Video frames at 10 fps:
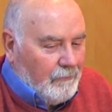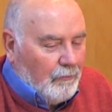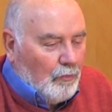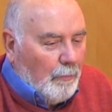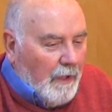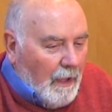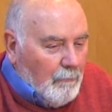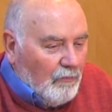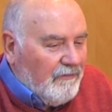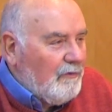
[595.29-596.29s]

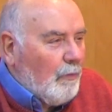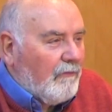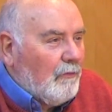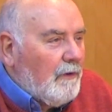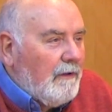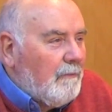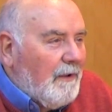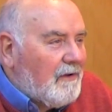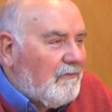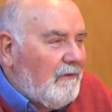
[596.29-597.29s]
ritroviamo in situazioni
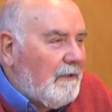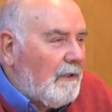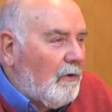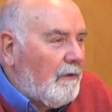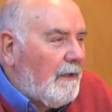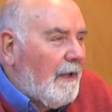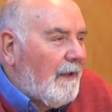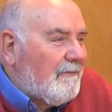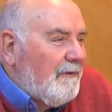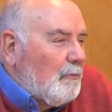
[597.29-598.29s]
diverse che non è
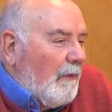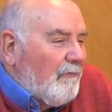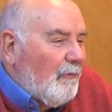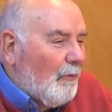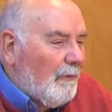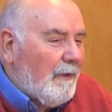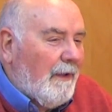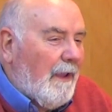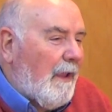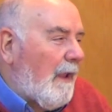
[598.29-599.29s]
la
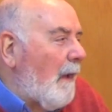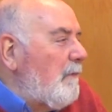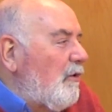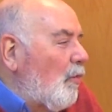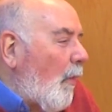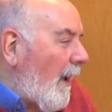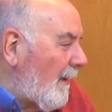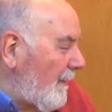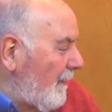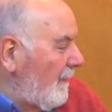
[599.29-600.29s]
situazione
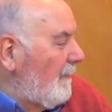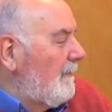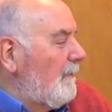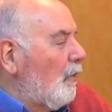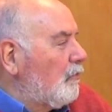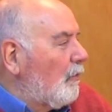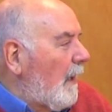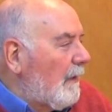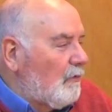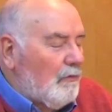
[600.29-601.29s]
abituale del
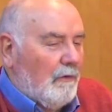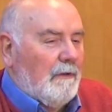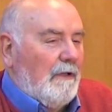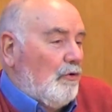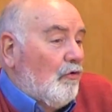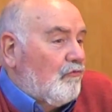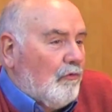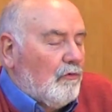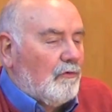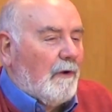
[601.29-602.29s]
dottorato, del
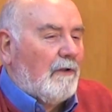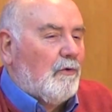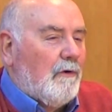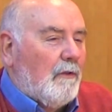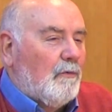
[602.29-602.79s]
nostro dottorato in